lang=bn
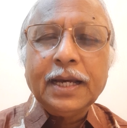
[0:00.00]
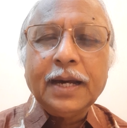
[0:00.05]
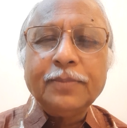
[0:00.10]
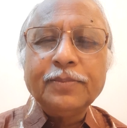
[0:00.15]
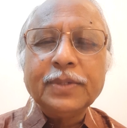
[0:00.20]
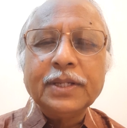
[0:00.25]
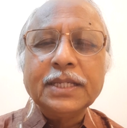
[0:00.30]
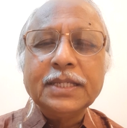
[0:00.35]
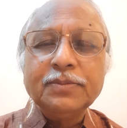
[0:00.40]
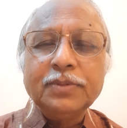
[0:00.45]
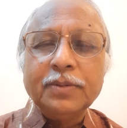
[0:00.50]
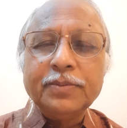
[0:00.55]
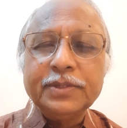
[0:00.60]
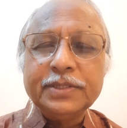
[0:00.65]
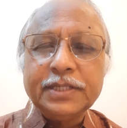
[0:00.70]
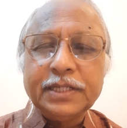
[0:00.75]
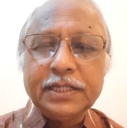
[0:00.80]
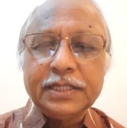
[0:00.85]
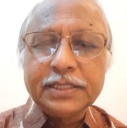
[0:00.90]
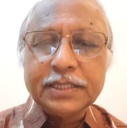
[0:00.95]
আমরা কিভাবে
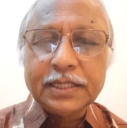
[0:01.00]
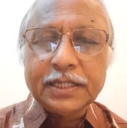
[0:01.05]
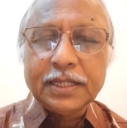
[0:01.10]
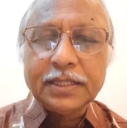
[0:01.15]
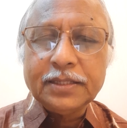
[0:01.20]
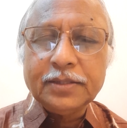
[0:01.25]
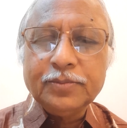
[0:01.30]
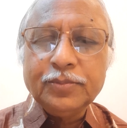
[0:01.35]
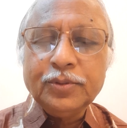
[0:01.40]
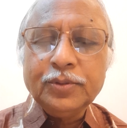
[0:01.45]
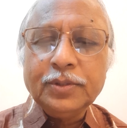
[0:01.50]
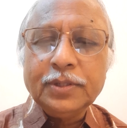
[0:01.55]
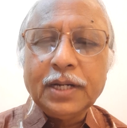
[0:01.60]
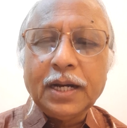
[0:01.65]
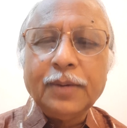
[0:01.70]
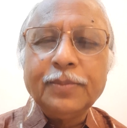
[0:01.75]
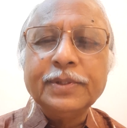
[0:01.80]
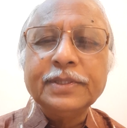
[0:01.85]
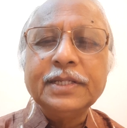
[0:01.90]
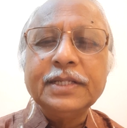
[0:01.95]
চিকিৎসাটা দিব
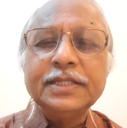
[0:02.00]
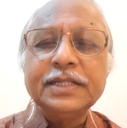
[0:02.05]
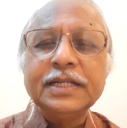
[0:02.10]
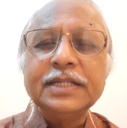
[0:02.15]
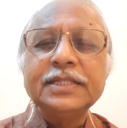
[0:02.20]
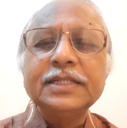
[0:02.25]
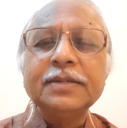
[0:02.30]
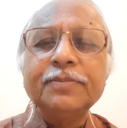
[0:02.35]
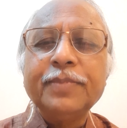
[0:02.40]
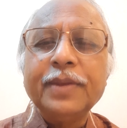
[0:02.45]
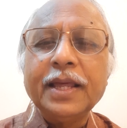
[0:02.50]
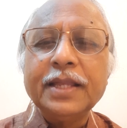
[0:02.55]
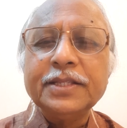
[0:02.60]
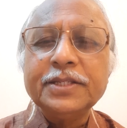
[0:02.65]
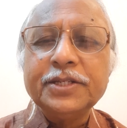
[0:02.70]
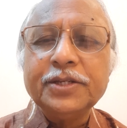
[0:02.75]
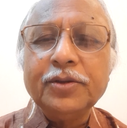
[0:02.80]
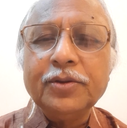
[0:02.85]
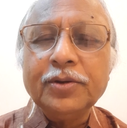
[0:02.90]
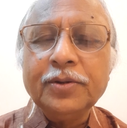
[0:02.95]
আমাদের চিকিৎসা প্ল্যান
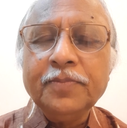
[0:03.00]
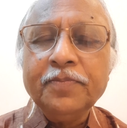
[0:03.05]
ছিল